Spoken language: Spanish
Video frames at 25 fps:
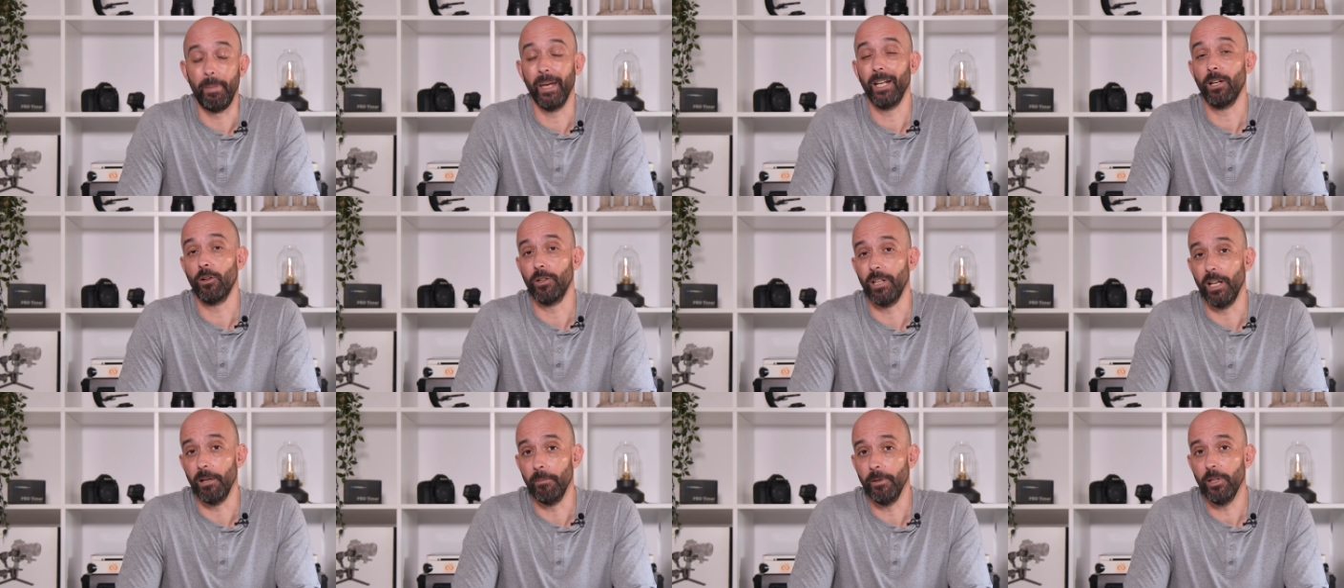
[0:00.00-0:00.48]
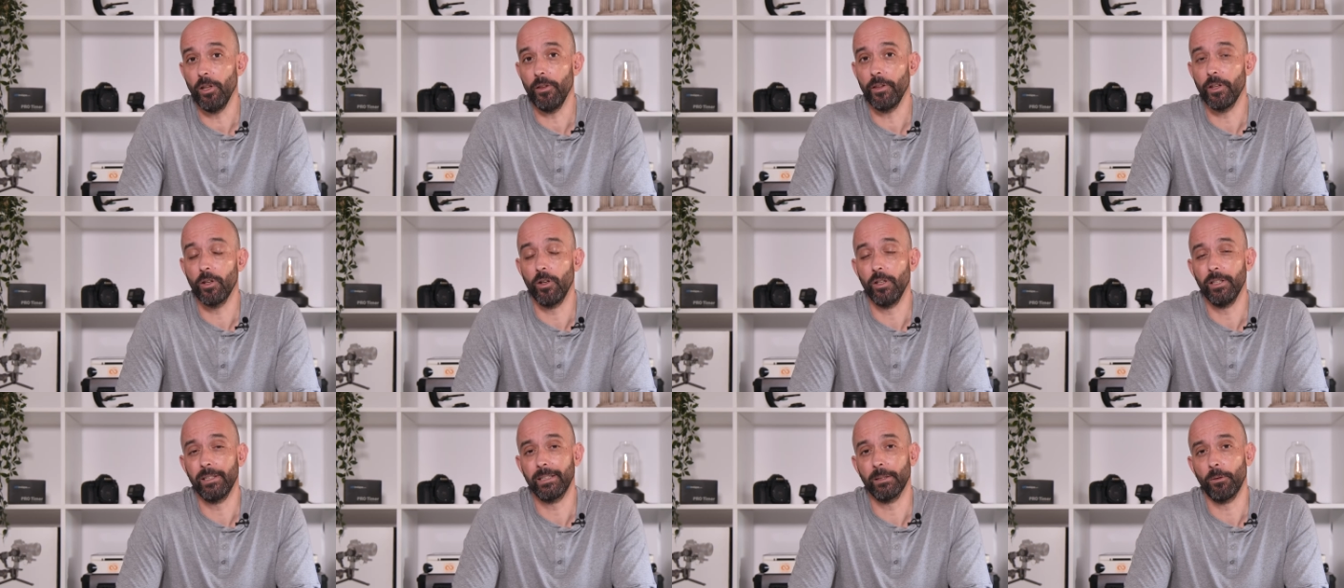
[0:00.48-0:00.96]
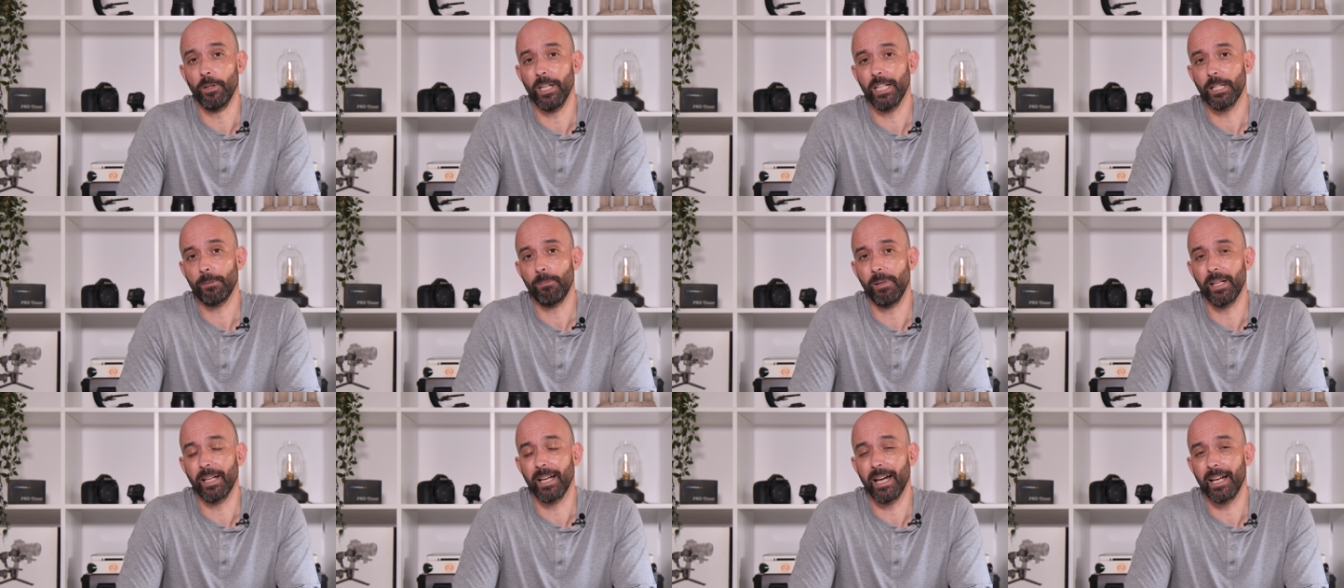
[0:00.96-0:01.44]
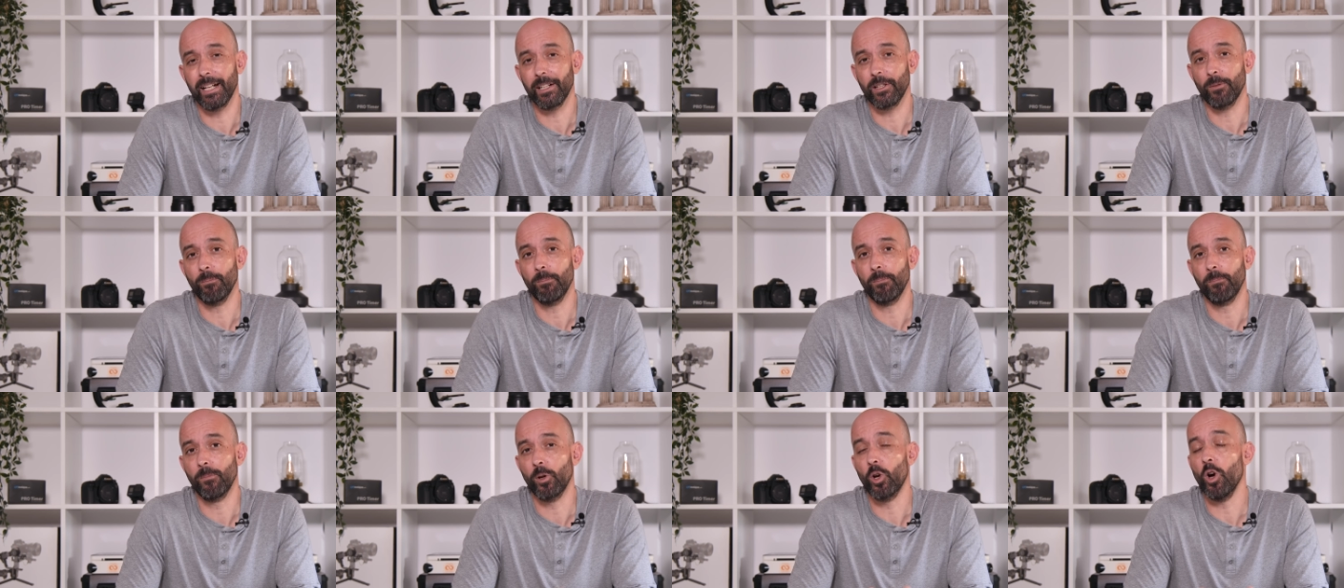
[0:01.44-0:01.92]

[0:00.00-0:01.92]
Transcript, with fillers: pero en el vídeo de hoy te voy a explicar